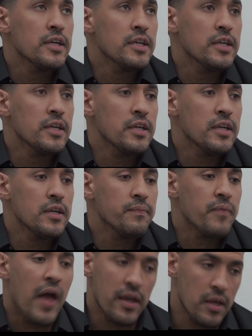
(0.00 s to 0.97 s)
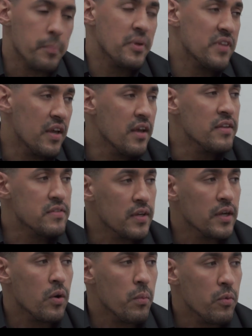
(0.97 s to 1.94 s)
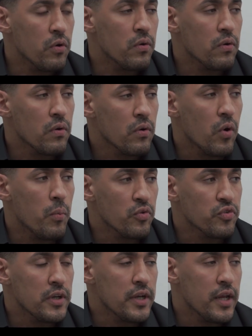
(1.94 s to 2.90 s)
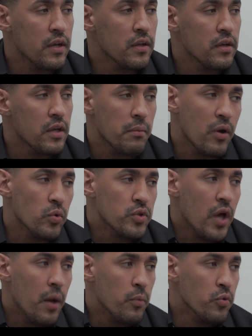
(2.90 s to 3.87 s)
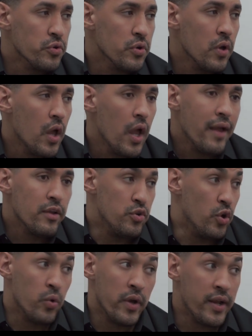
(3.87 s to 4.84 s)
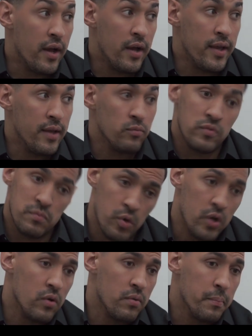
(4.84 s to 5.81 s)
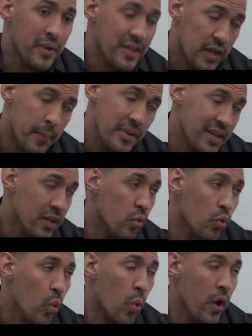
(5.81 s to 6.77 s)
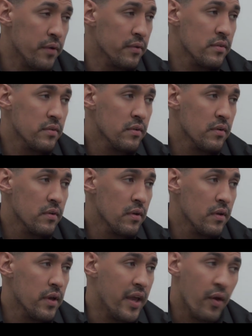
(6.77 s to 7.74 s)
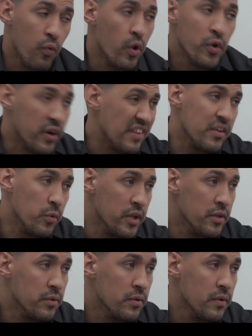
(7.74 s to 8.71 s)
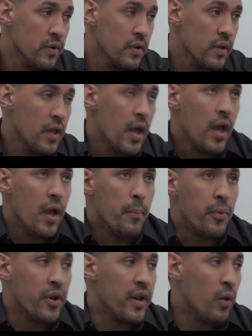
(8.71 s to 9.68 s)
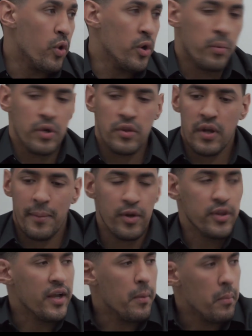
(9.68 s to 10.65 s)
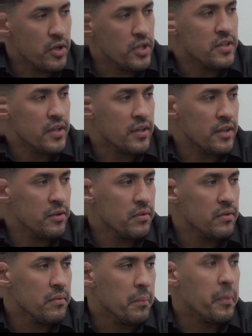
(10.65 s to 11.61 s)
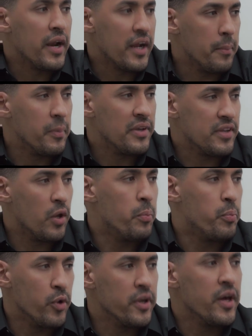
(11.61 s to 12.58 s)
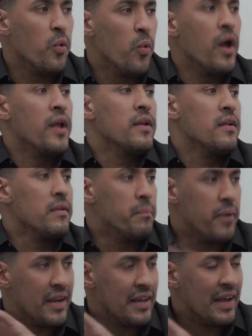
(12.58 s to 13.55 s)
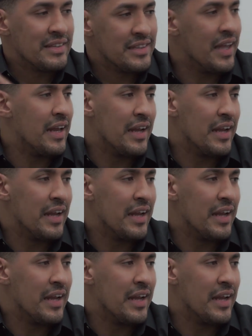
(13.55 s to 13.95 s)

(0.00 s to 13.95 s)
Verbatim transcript: Y ahí empecé a ejercer como, como auxiliar. Y me gustaba mucho. Yo no era, eh, bueno, prácticamente ningún cubano es bueno recibiendo. Pero era bueno poniendo la pelota en el medio del terreno para que el pasado pueda jugar para hacia